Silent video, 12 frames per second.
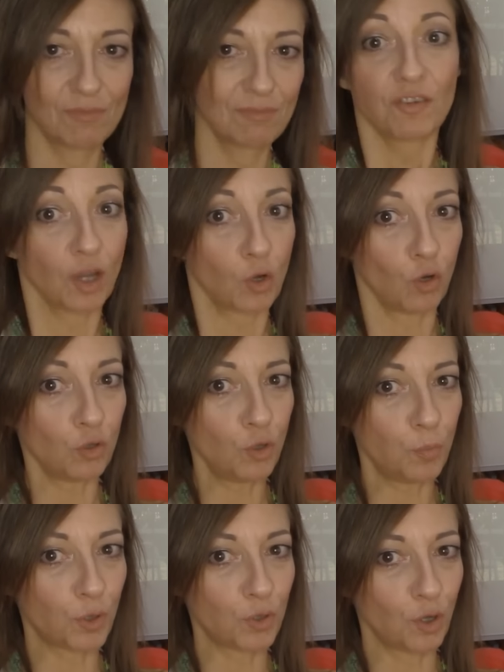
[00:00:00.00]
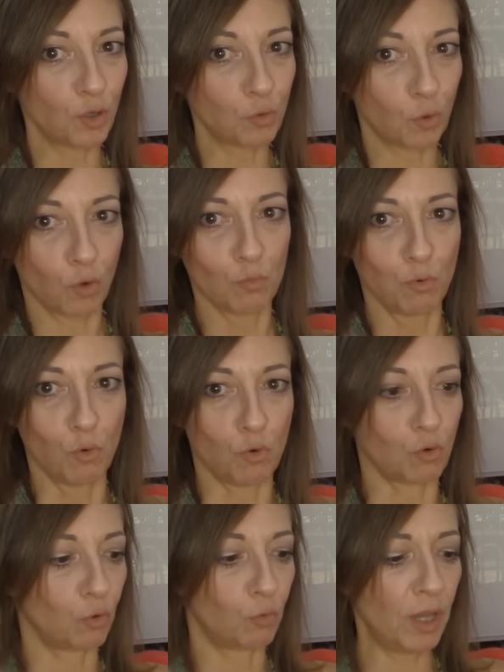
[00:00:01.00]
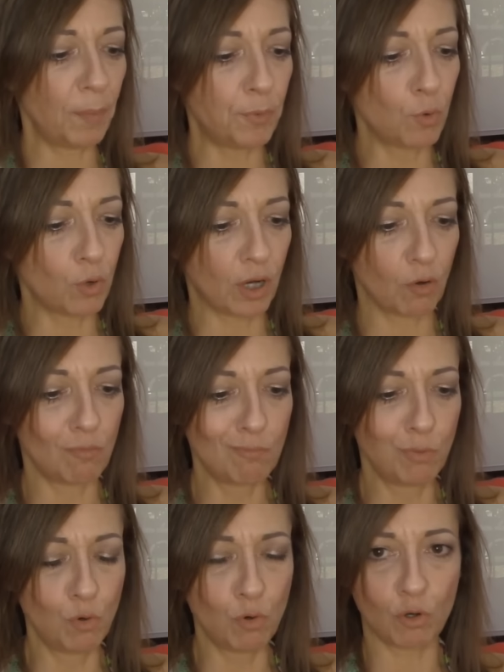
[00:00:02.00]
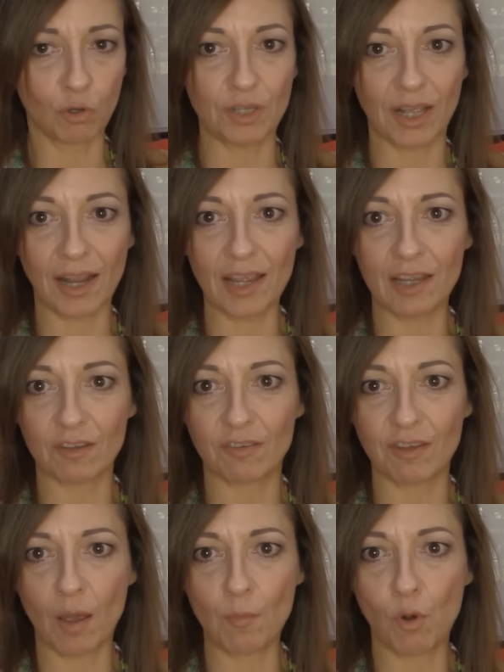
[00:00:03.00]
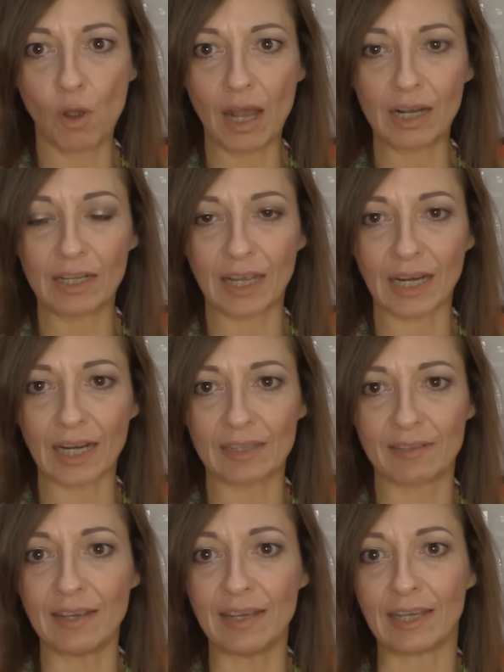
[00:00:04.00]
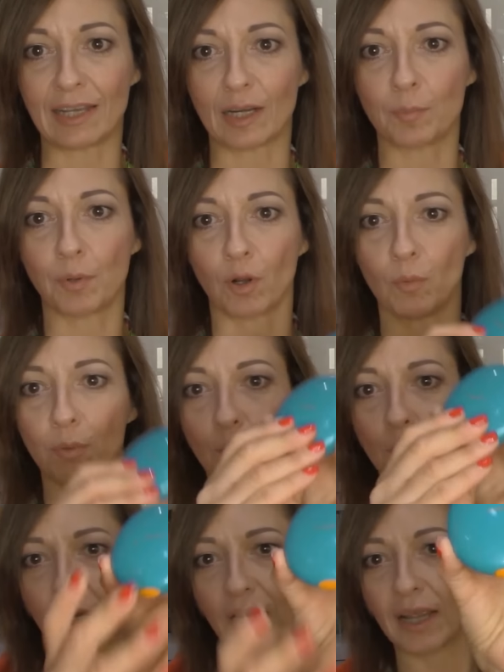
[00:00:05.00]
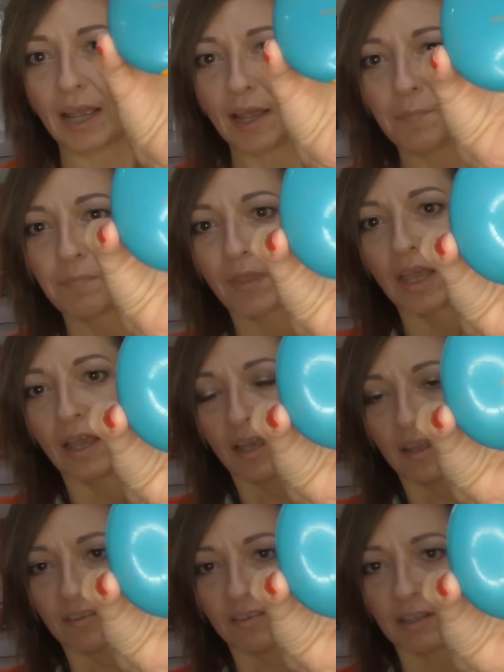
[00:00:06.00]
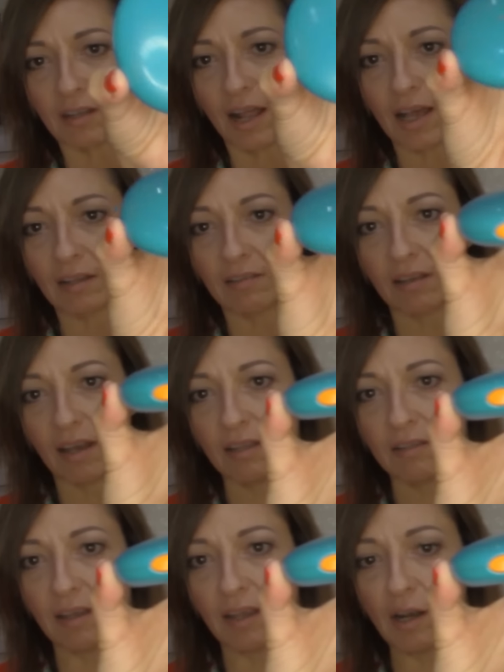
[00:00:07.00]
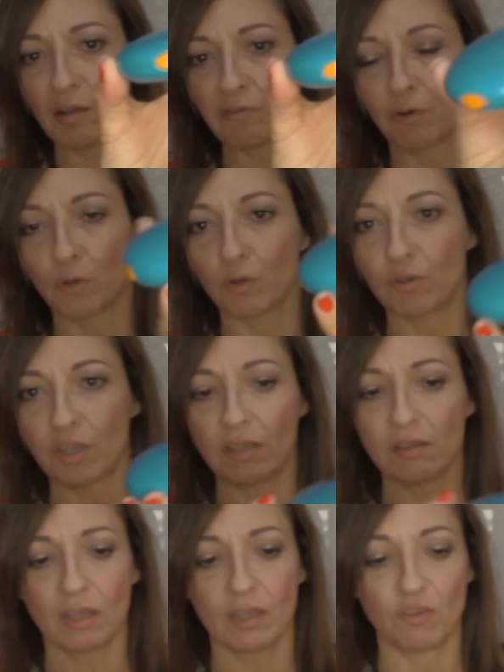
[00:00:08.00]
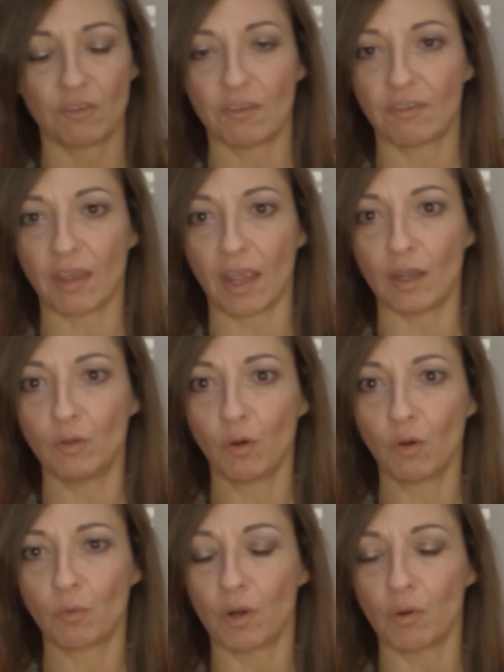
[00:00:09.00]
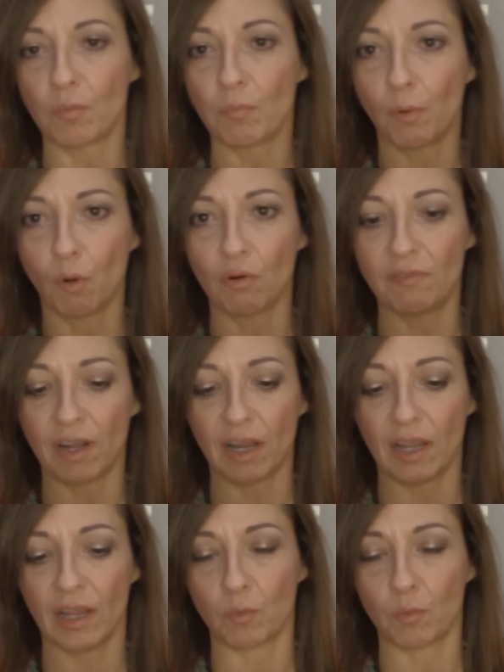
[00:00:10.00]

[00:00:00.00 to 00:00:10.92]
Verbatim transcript: Secondo prodotto col buco, qui più che un buco direi che siamo al cratere proprio perché si tratta del fondotinta di Shiseido, quello in polvere,